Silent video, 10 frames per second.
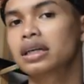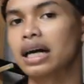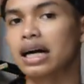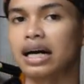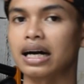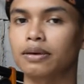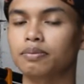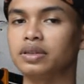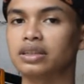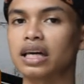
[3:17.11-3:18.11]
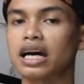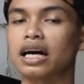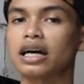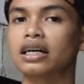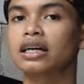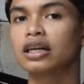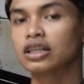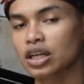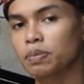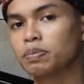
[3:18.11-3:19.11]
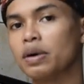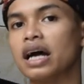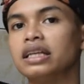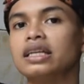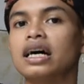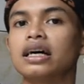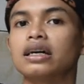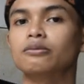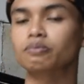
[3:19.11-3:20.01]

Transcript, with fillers: gak bisa sebanyak